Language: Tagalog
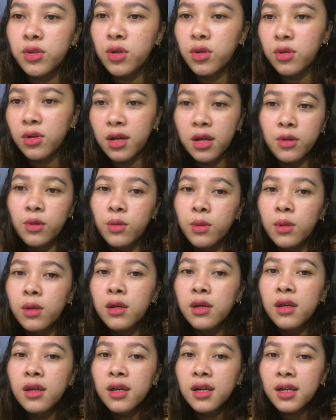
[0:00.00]
ko yung ganung
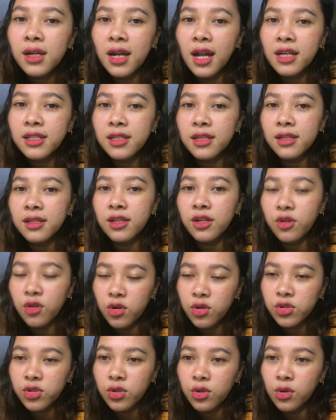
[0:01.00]
klaseng
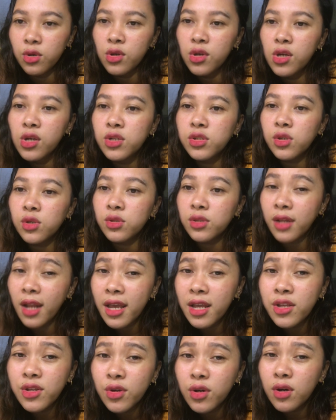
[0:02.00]
negosyo. So,
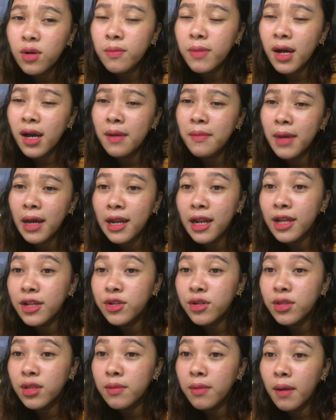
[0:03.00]
try nyo, baka malay
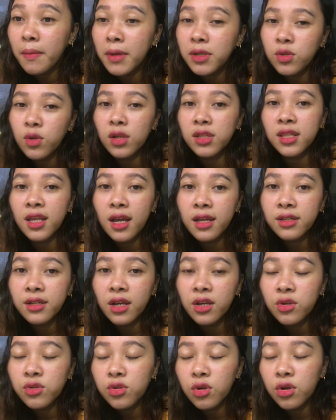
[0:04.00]
nyo, di ba, maswertihan
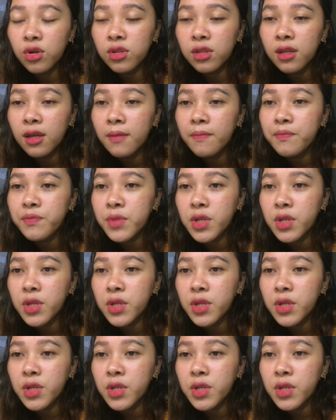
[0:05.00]
kayo doon.